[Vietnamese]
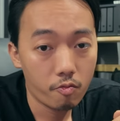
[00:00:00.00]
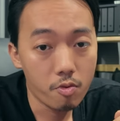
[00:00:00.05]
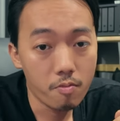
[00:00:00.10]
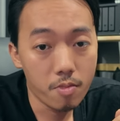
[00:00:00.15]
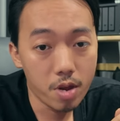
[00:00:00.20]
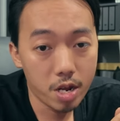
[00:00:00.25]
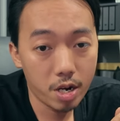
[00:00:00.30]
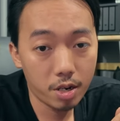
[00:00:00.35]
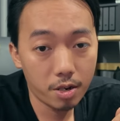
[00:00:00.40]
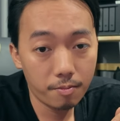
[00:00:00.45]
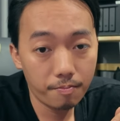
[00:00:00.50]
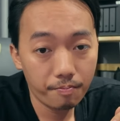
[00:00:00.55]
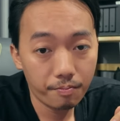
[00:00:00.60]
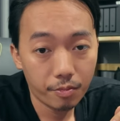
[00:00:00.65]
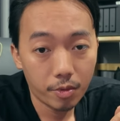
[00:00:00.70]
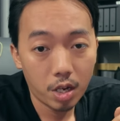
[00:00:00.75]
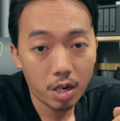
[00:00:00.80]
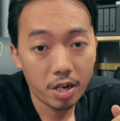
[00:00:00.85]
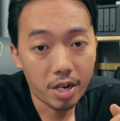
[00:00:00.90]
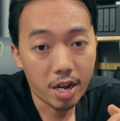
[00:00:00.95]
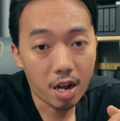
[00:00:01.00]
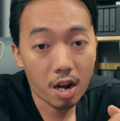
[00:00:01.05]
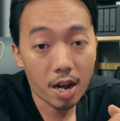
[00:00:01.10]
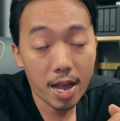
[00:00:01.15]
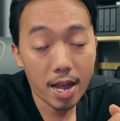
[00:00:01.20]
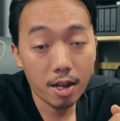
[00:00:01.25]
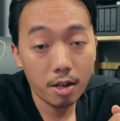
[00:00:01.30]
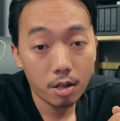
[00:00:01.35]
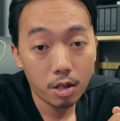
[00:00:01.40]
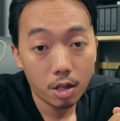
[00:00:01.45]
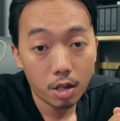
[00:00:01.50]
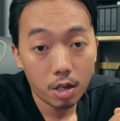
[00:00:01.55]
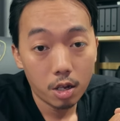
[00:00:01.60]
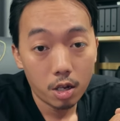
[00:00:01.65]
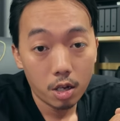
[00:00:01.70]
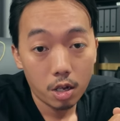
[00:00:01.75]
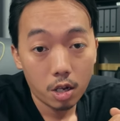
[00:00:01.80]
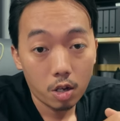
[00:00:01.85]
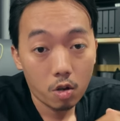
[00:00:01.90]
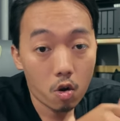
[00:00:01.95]
vì miền này khác
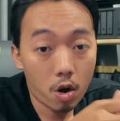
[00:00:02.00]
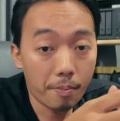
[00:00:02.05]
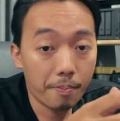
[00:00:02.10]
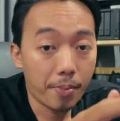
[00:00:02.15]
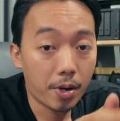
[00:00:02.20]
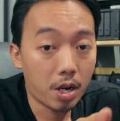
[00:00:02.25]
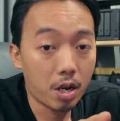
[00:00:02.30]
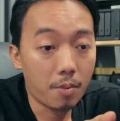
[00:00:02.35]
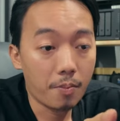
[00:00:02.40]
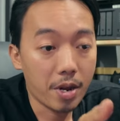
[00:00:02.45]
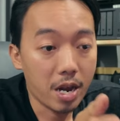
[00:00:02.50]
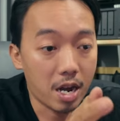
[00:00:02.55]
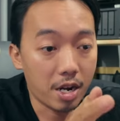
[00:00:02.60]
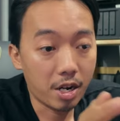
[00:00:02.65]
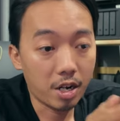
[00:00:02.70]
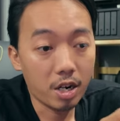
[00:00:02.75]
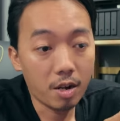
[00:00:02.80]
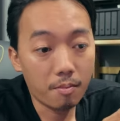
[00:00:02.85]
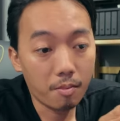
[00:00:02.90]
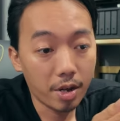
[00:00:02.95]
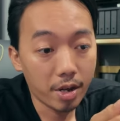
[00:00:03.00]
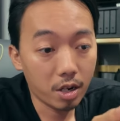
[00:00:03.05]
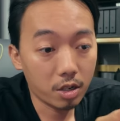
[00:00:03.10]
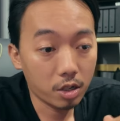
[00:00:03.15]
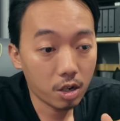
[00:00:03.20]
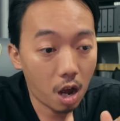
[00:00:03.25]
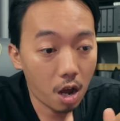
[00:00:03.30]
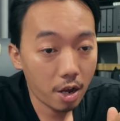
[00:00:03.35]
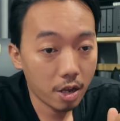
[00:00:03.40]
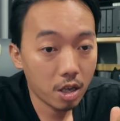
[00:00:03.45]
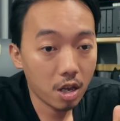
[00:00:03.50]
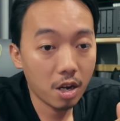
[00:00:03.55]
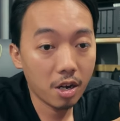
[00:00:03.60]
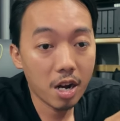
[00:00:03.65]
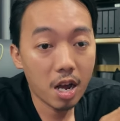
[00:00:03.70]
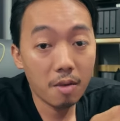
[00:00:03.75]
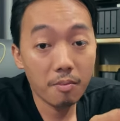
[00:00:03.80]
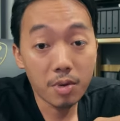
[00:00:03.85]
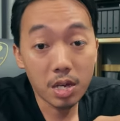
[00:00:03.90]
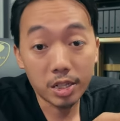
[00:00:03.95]
cọt phở phè nó nằm bây trong cái
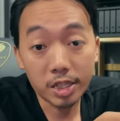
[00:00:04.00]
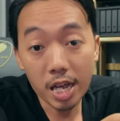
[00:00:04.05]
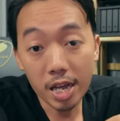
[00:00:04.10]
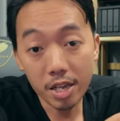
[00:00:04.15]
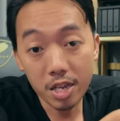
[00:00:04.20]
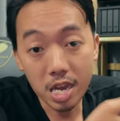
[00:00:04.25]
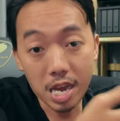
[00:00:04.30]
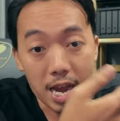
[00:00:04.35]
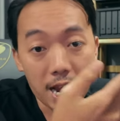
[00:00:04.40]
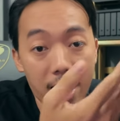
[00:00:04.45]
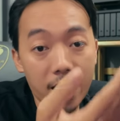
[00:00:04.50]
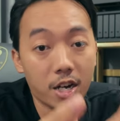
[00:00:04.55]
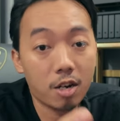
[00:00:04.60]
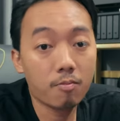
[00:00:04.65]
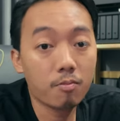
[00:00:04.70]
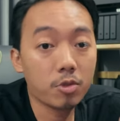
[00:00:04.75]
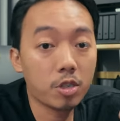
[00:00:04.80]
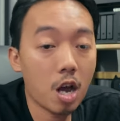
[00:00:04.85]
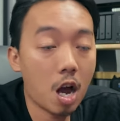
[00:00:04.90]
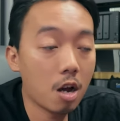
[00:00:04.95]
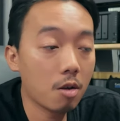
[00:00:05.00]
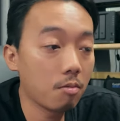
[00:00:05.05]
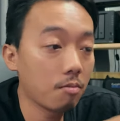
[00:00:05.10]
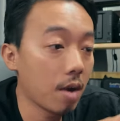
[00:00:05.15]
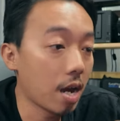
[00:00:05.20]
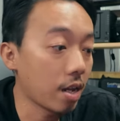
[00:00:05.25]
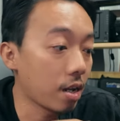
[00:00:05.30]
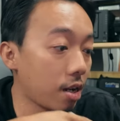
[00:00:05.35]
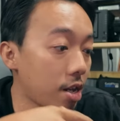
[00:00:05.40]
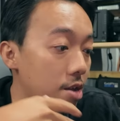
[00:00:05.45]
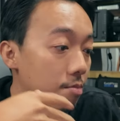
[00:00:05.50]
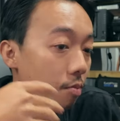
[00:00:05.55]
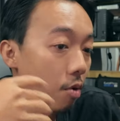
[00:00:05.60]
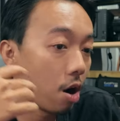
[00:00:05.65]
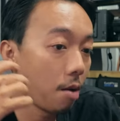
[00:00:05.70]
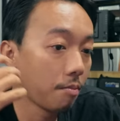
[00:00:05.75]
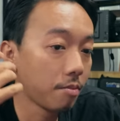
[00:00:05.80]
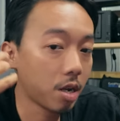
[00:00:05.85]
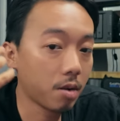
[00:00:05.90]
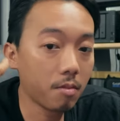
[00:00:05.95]
đăng bìa tại nhà trong bài clip
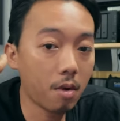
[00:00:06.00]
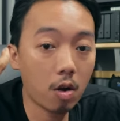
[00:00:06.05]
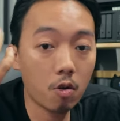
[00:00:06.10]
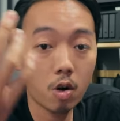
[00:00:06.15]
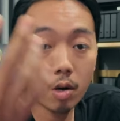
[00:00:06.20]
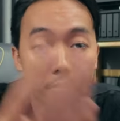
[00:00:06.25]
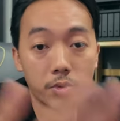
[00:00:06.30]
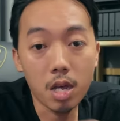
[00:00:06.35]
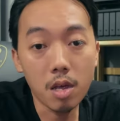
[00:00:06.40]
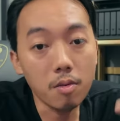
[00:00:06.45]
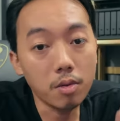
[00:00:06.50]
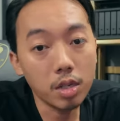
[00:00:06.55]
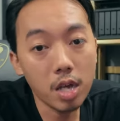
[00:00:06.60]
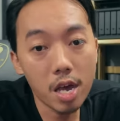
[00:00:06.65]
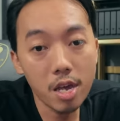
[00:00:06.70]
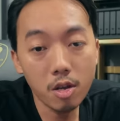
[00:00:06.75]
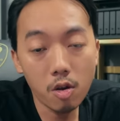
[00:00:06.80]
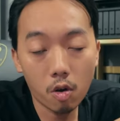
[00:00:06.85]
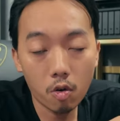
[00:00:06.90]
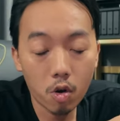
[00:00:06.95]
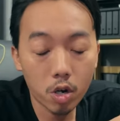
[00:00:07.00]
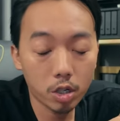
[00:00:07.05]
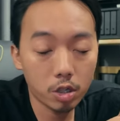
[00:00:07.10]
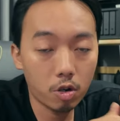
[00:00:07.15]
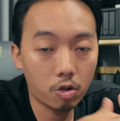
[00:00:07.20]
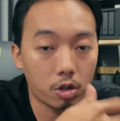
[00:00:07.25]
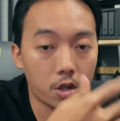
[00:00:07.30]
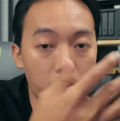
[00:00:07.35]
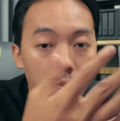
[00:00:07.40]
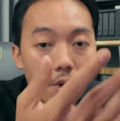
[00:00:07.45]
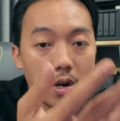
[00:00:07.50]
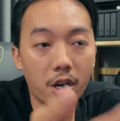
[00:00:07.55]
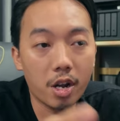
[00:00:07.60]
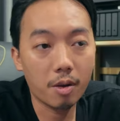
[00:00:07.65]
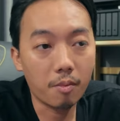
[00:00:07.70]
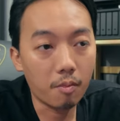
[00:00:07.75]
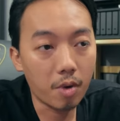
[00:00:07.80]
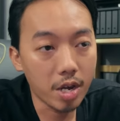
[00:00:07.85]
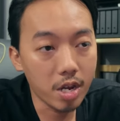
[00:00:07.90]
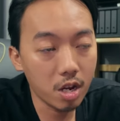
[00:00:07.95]
qua miền bắc quạt sáng sáng được quạt cho tập phở
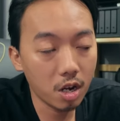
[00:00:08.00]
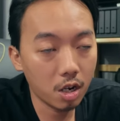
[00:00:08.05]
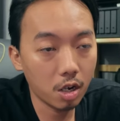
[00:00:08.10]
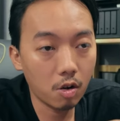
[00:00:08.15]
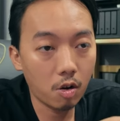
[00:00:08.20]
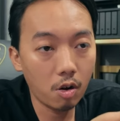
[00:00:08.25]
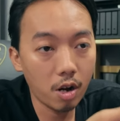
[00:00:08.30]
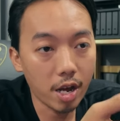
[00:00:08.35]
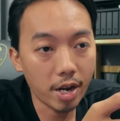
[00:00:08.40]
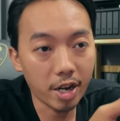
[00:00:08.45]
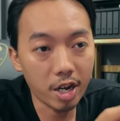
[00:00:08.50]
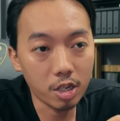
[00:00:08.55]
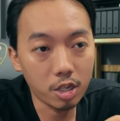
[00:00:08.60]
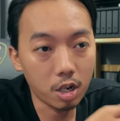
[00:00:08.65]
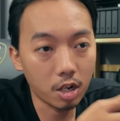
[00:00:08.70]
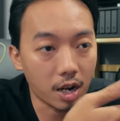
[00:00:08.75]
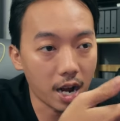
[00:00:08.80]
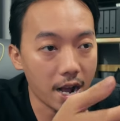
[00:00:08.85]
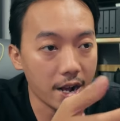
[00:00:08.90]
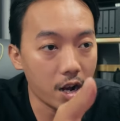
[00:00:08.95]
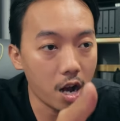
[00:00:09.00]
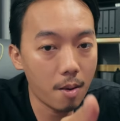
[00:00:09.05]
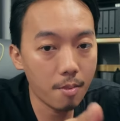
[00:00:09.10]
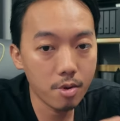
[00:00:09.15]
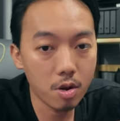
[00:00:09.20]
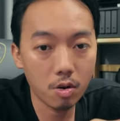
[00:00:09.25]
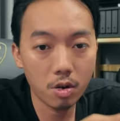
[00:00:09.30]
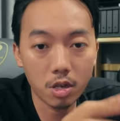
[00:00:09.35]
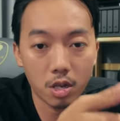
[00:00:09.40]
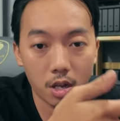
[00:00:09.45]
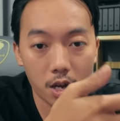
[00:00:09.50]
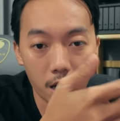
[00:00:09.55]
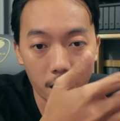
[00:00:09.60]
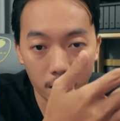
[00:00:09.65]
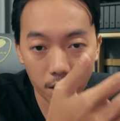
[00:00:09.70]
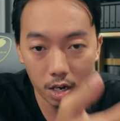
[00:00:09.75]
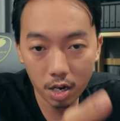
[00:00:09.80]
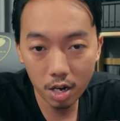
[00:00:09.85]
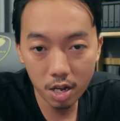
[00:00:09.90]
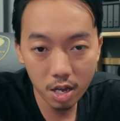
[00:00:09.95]
nằm bây nhưng nó lại là chỉ ca không nhiều
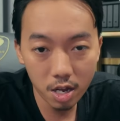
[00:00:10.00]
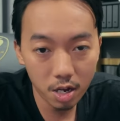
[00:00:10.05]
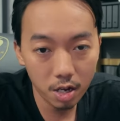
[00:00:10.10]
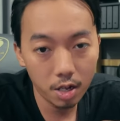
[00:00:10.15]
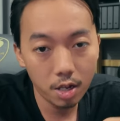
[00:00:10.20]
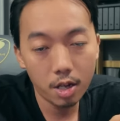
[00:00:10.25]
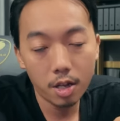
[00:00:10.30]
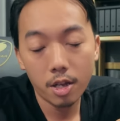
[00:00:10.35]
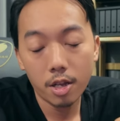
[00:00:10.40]
khác nia